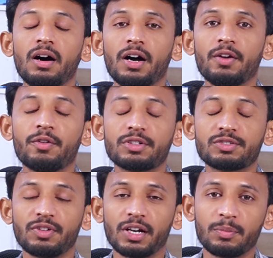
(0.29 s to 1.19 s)
హాయ్ వర్స్
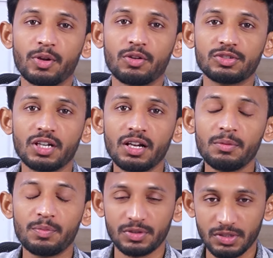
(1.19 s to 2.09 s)
వెల్కమ్ టు అవర్ ఛానల్
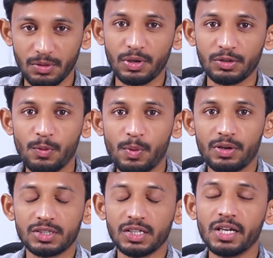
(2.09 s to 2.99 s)
ప్రస్తుతం మనతో
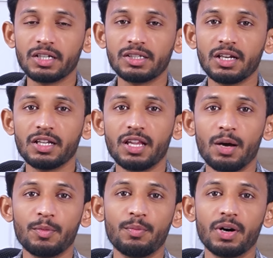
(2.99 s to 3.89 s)
పాటు సీనియర్ జర్నలిస్ట్
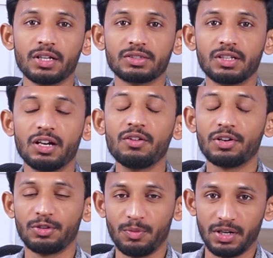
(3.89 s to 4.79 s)
దామ బాలస్ అని
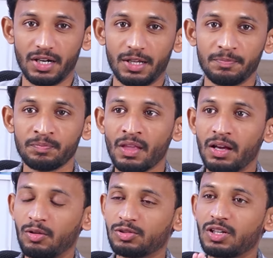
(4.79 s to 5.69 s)
వారితో మాట్లాడారు
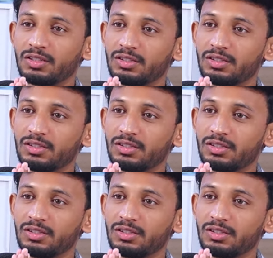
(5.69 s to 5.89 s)
నమస్కారం